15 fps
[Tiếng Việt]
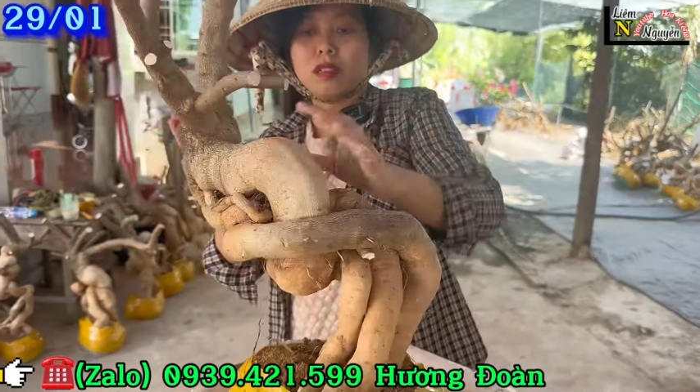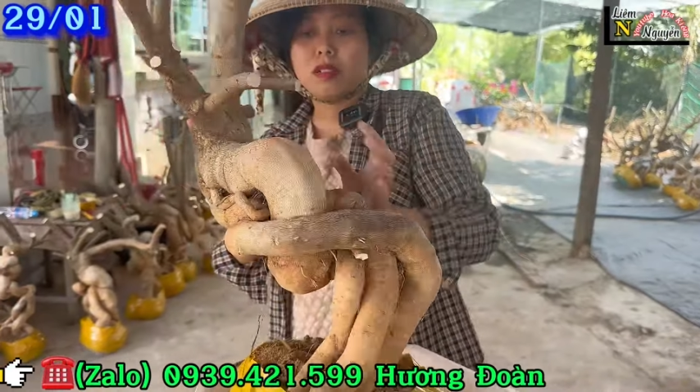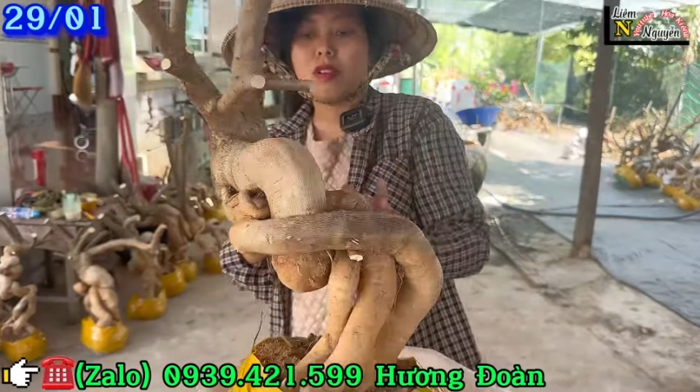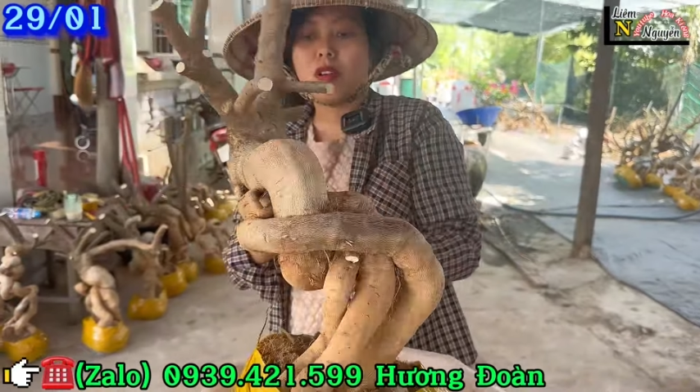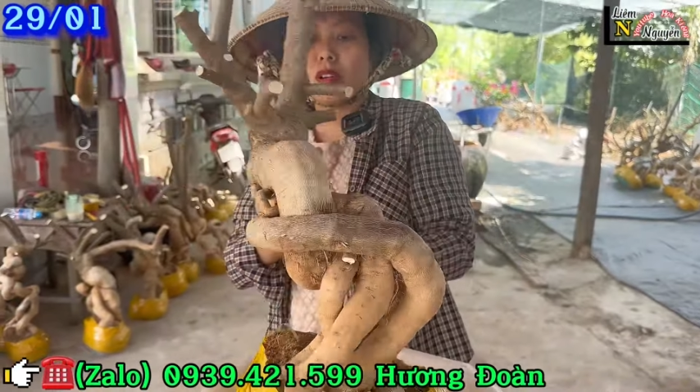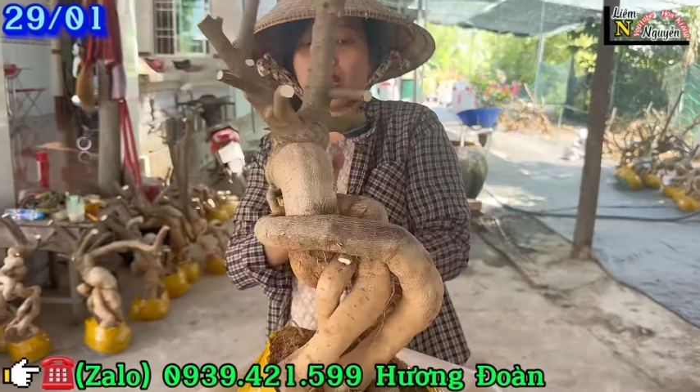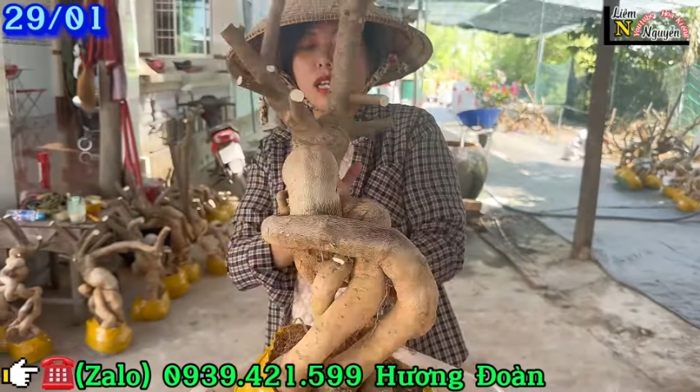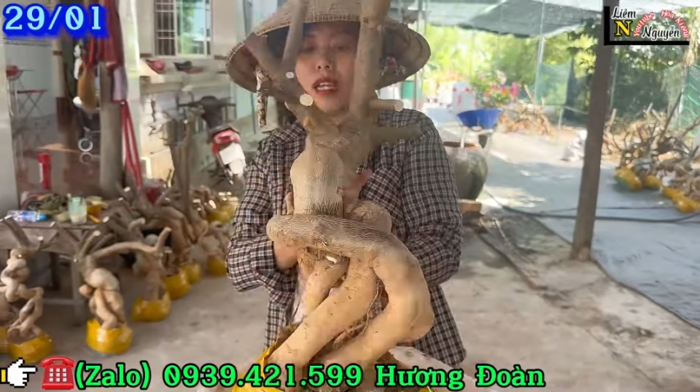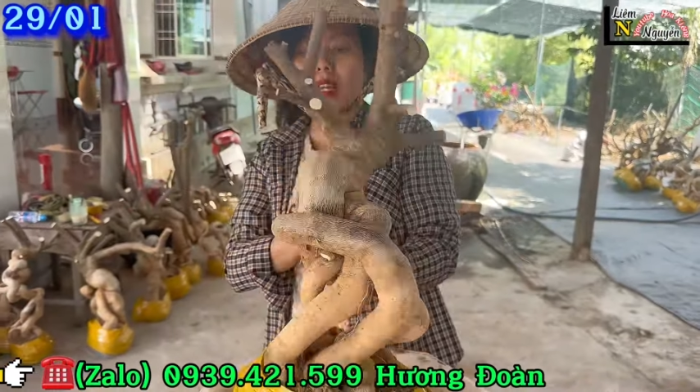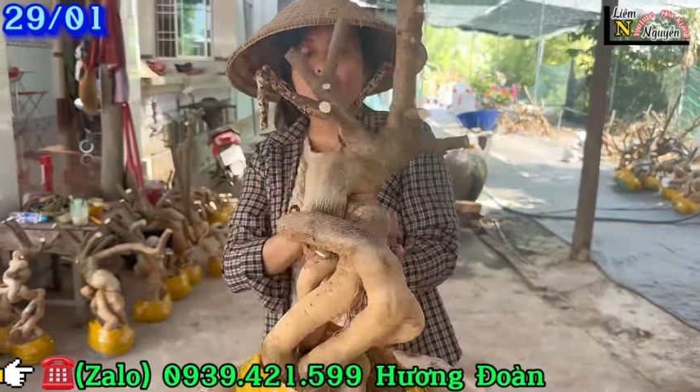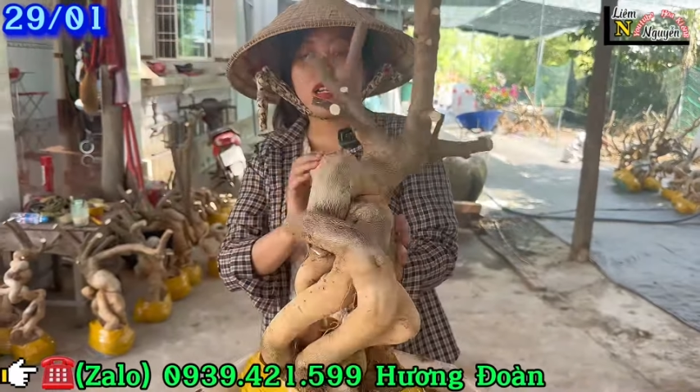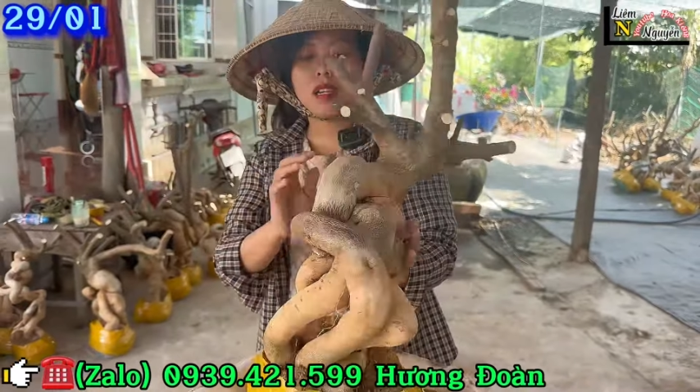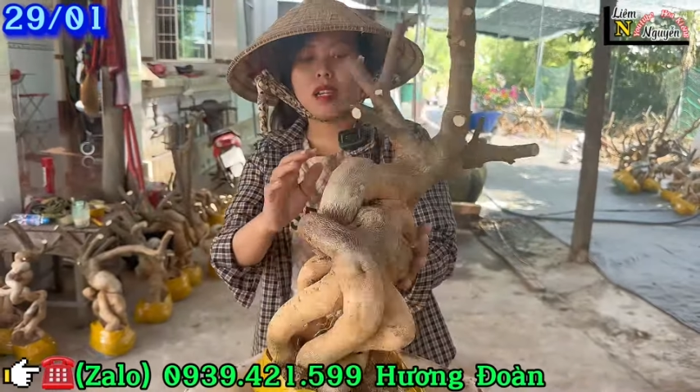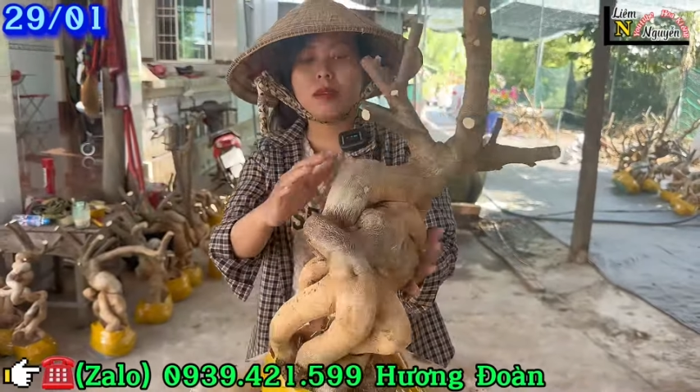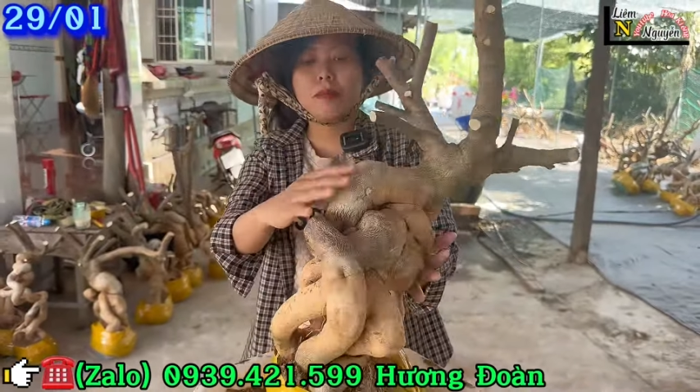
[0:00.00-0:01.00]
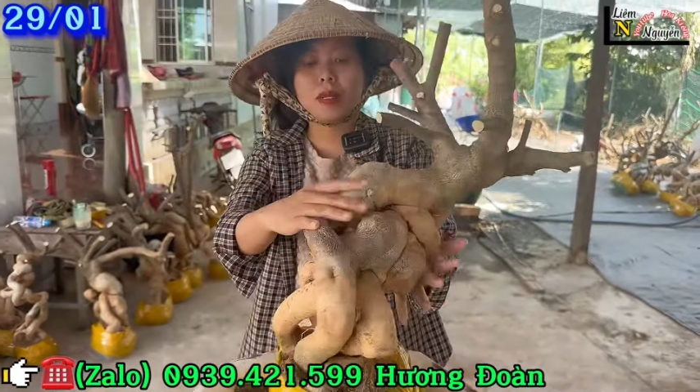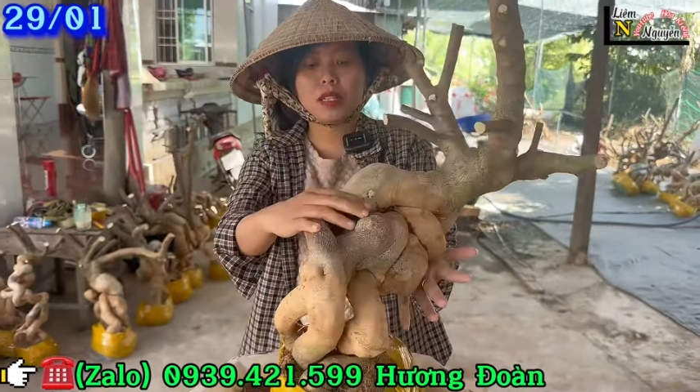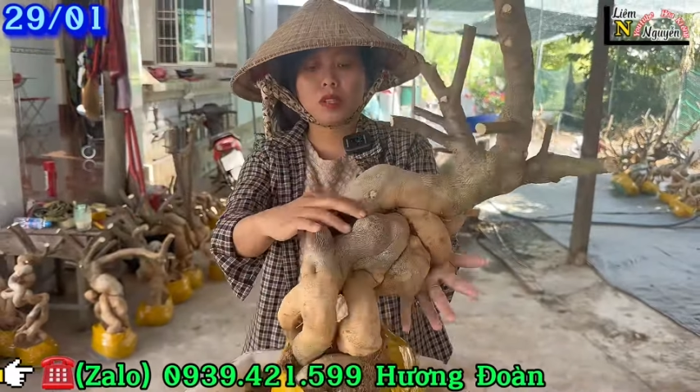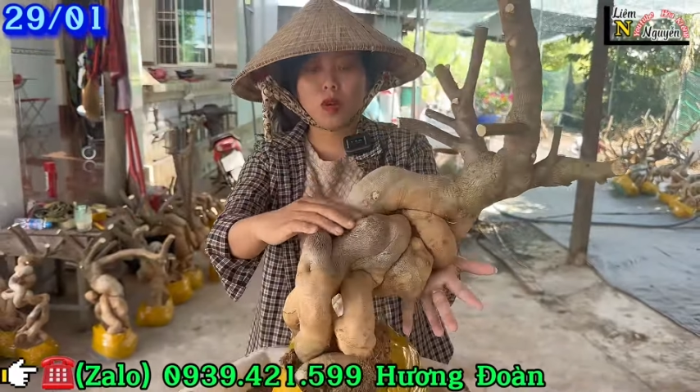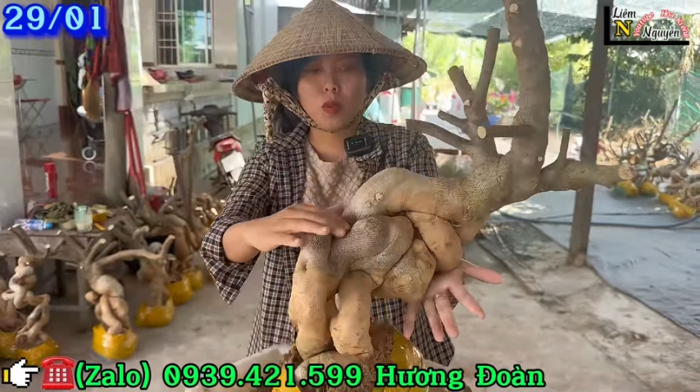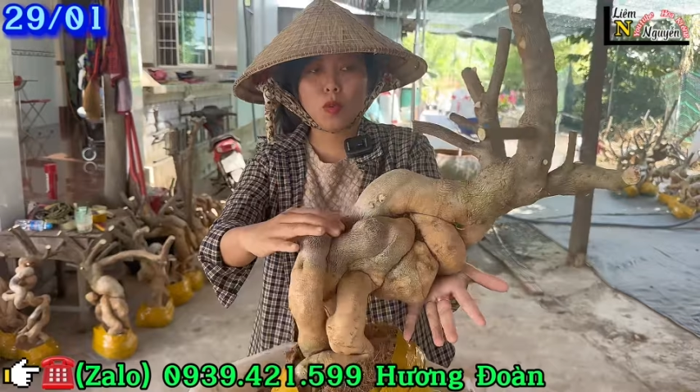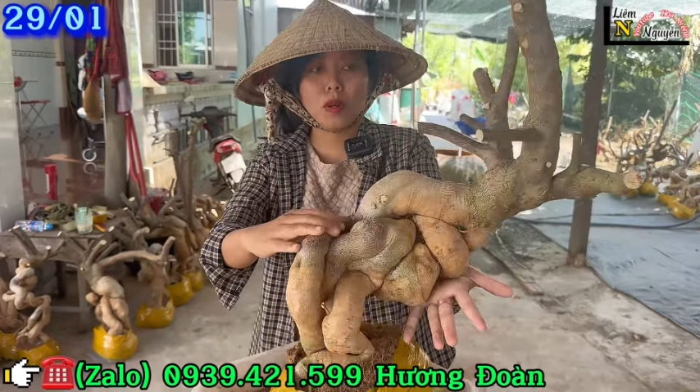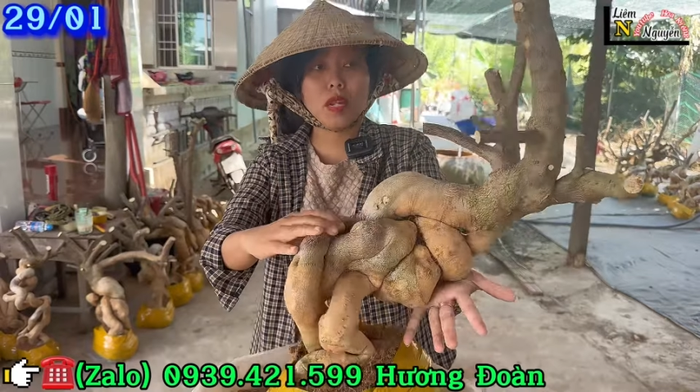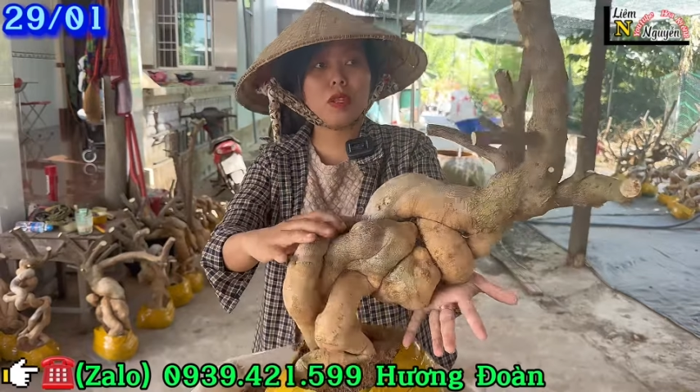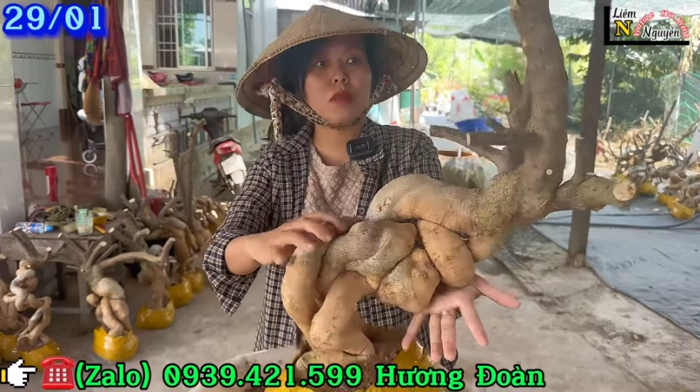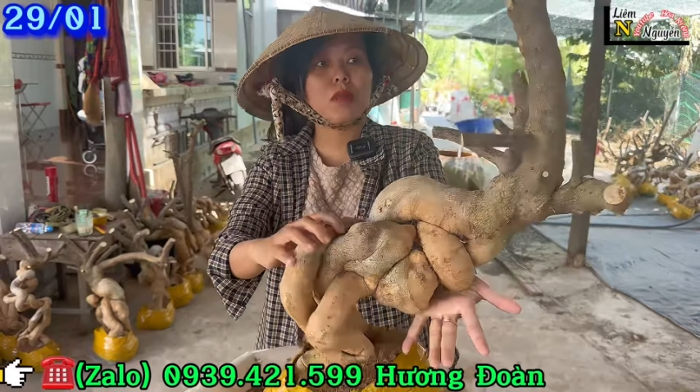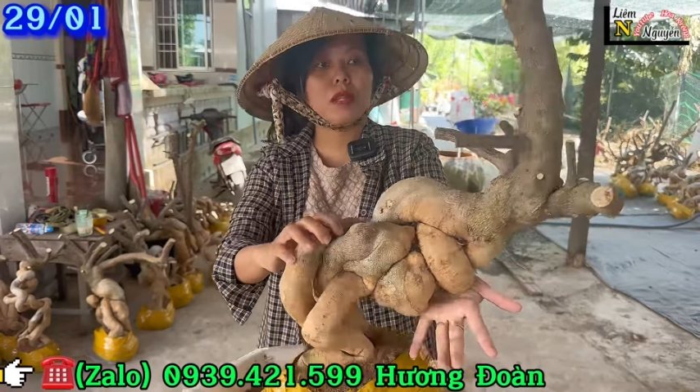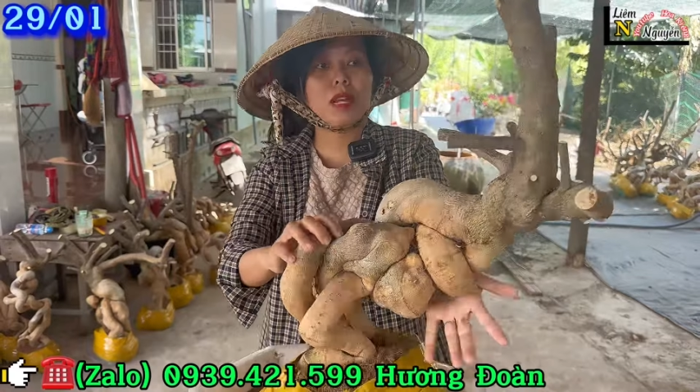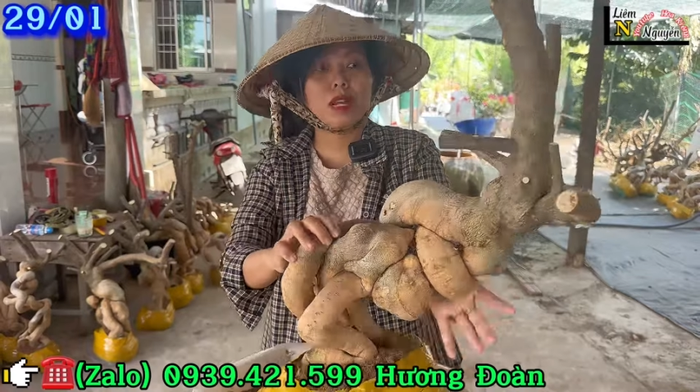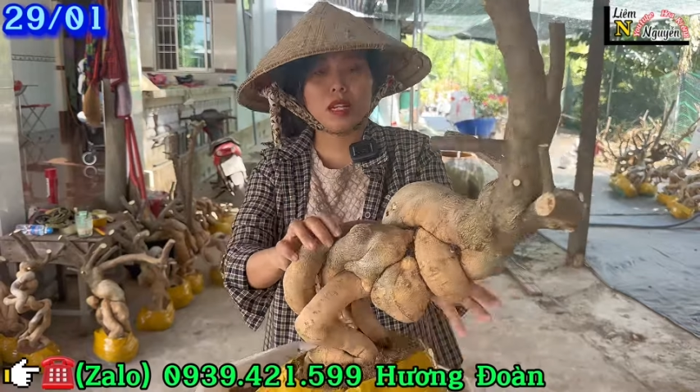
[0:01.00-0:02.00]
Có cái mình gù lên
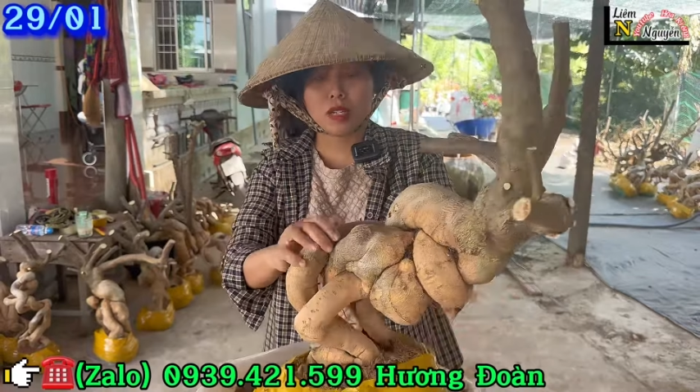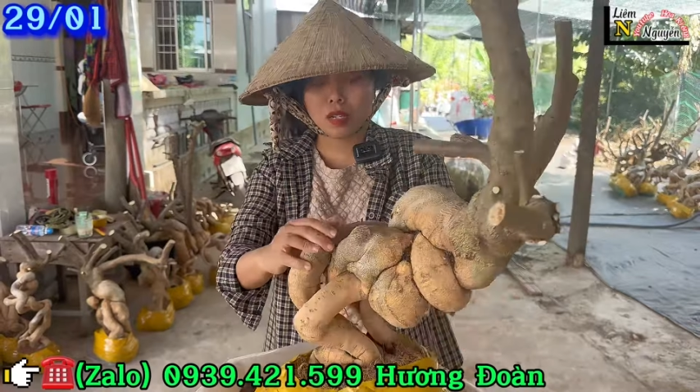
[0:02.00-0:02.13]
luôn nè.